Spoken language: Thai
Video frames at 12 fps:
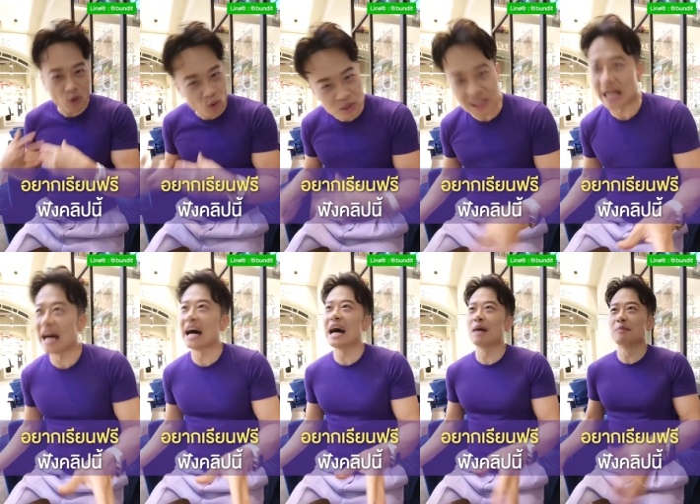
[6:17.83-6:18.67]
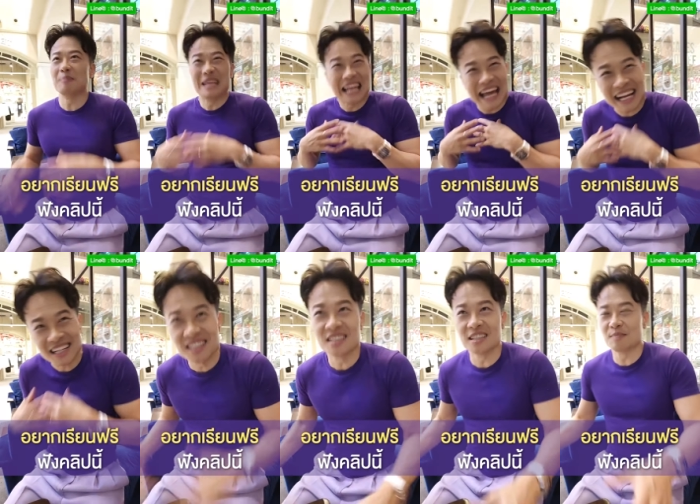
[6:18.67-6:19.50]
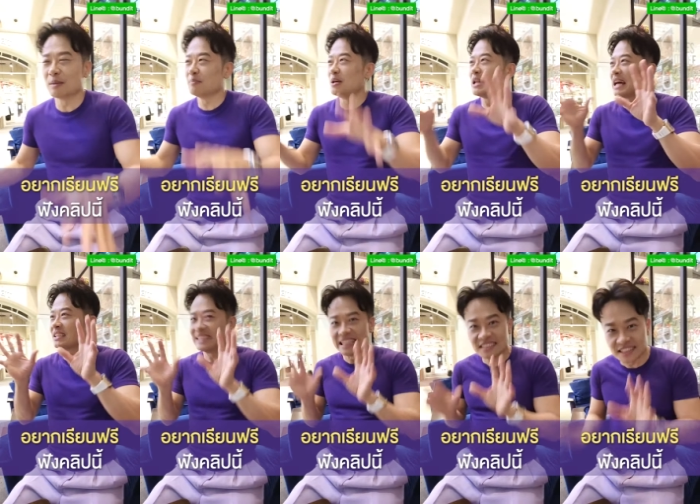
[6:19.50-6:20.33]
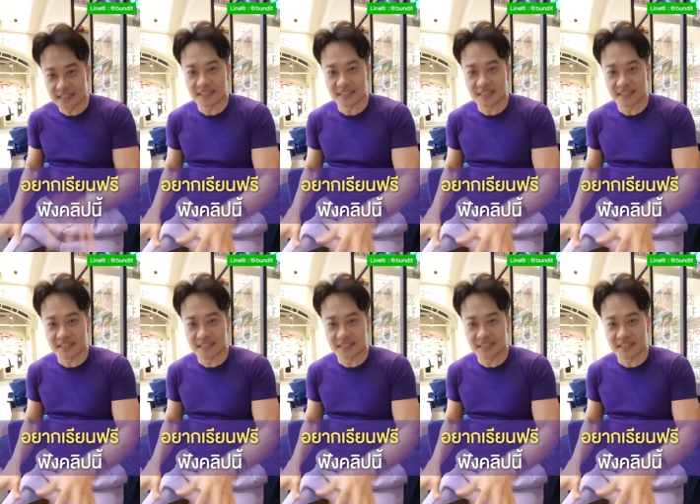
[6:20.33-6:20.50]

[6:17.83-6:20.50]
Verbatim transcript: มันโคตรช้ามันมีแรงหนืดมันมีแรง